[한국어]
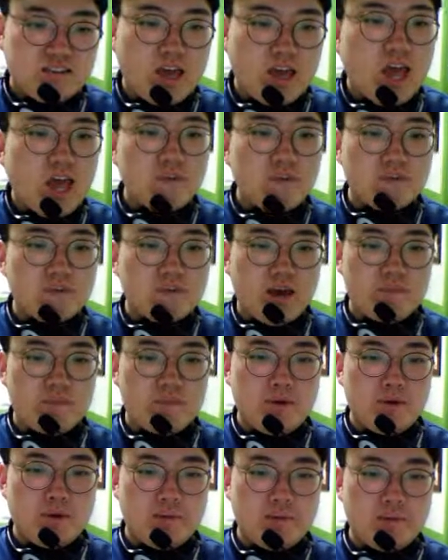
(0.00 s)
They may
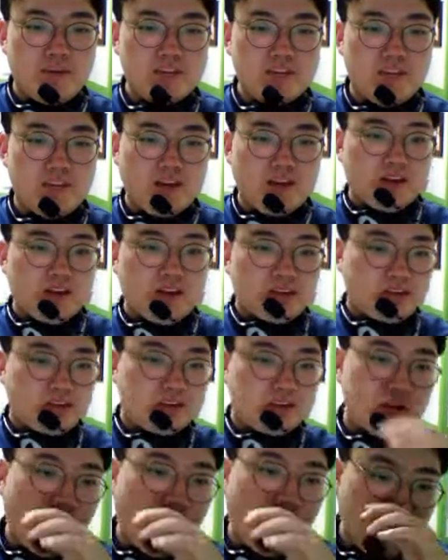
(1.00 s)
be busy.
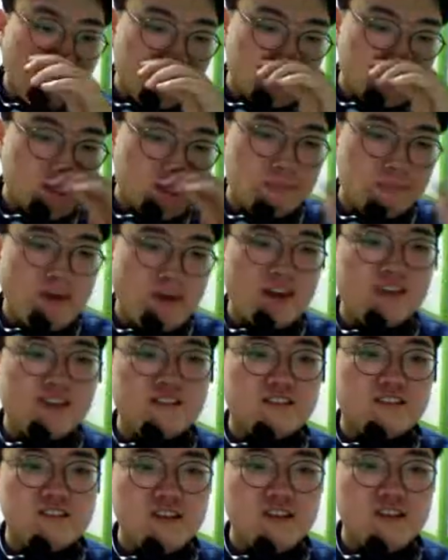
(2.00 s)
그렇죠. 여기서 may의
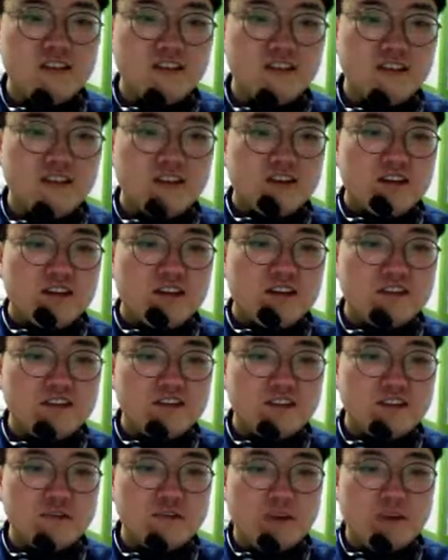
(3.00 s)
뜻은
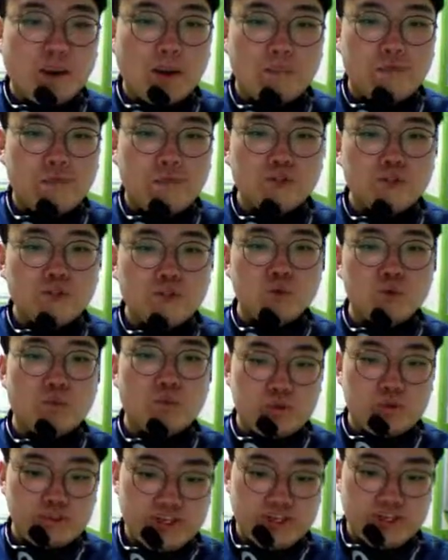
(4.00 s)
그들은 바쁠지도
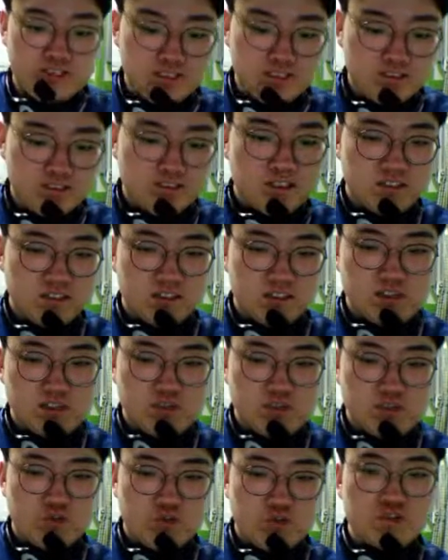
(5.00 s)
모른다는
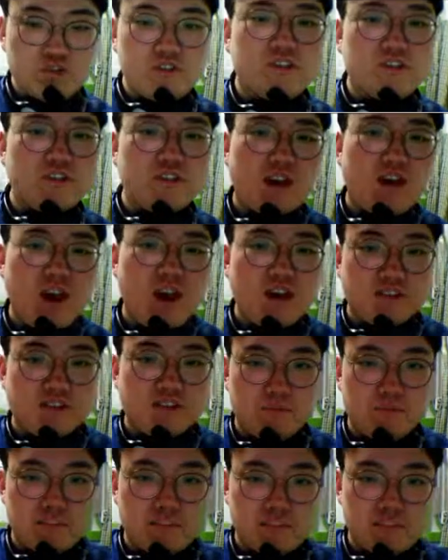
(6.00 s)
추측의
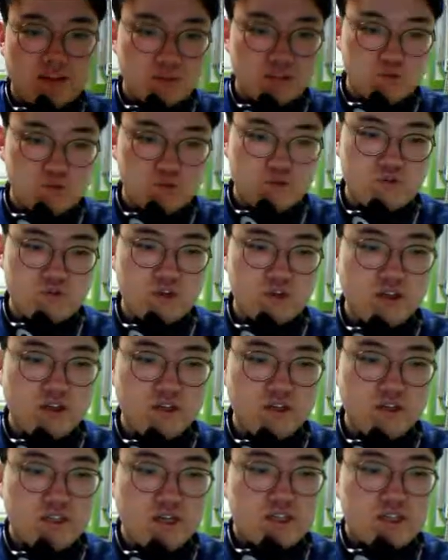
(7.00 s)
의미를 가지고 있죠.
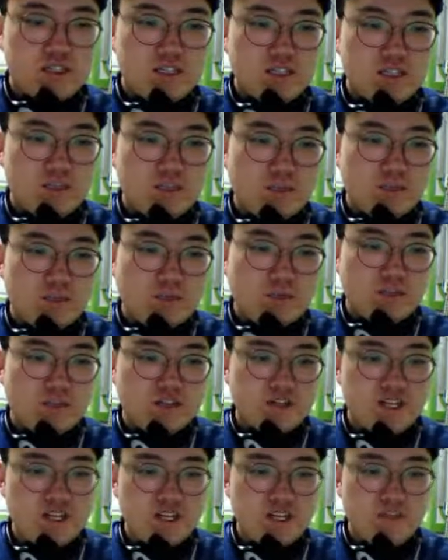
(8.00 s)
자, 그 다음에 number
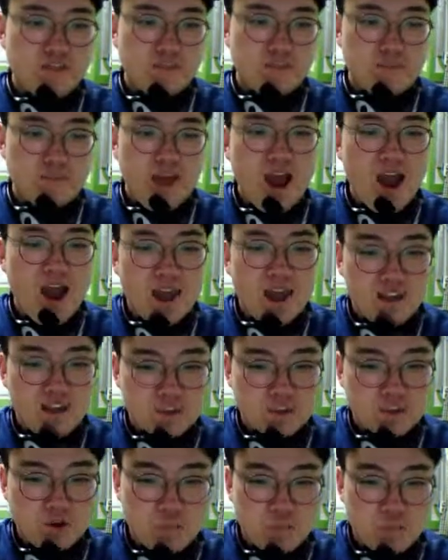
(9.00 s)
13. May I
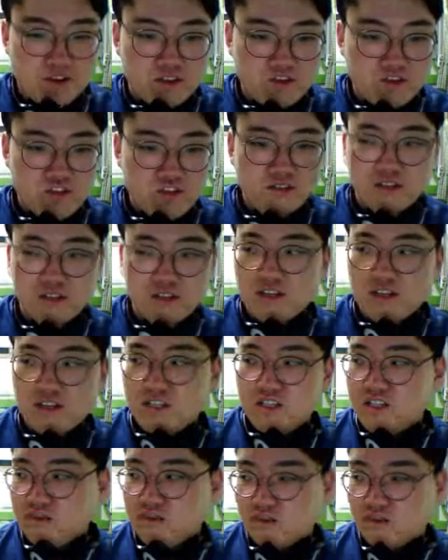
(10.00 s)
ask a question?
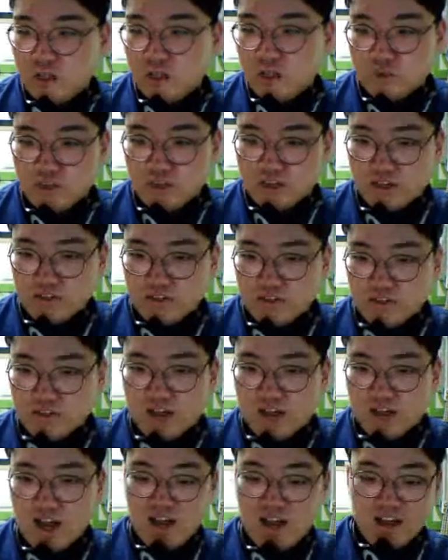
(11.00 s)
질문해도
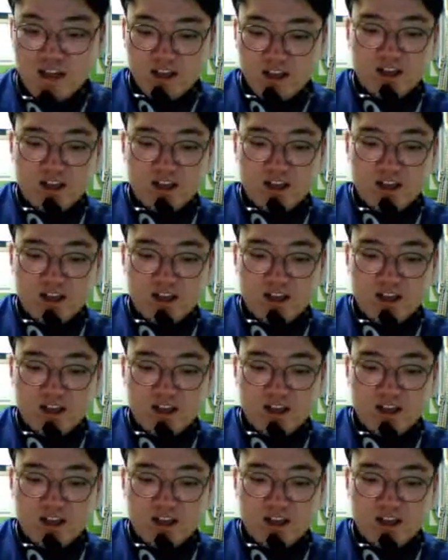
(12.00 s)
되겠습니까?